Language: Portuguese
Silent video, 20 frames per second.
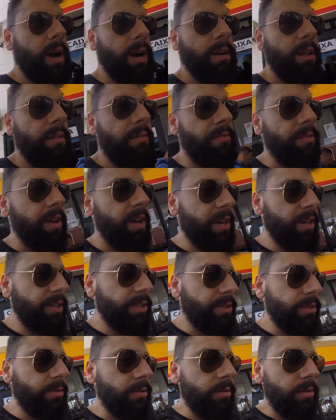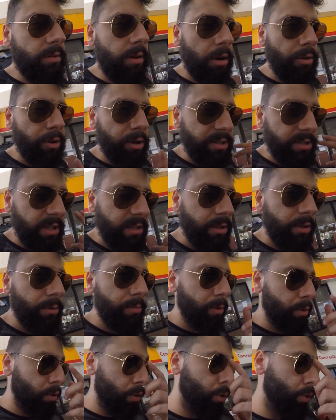com a carta verde, o autorização
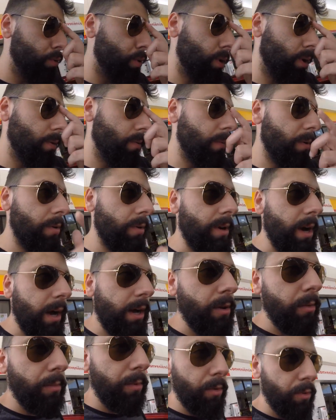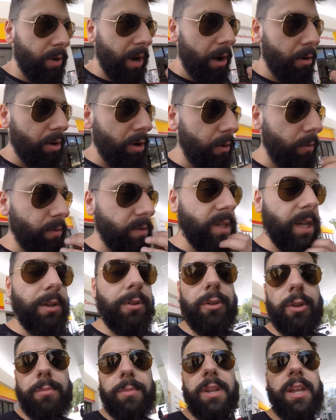do meu coroa, que o, meu, que o meu local que eu uso tá
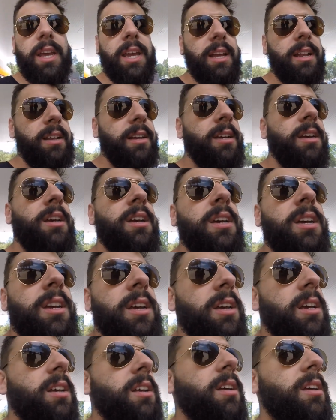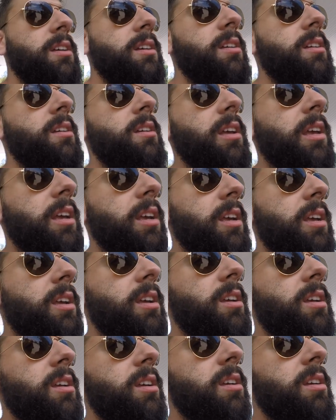no nome dele.
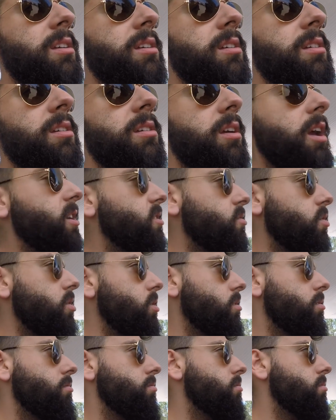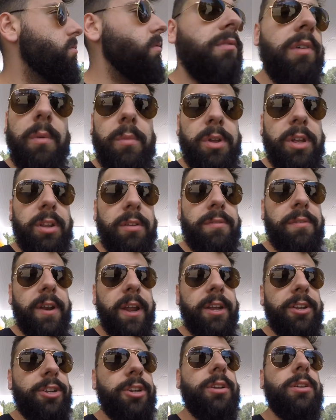E é isso aí. Vamos indo em
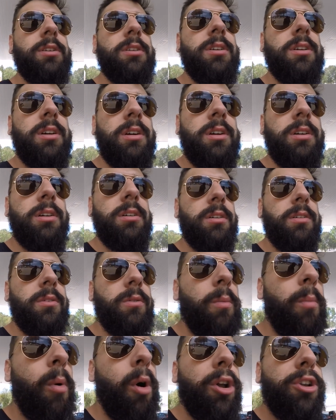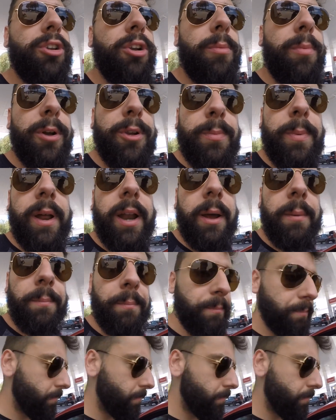frente. O bonde não pode parar.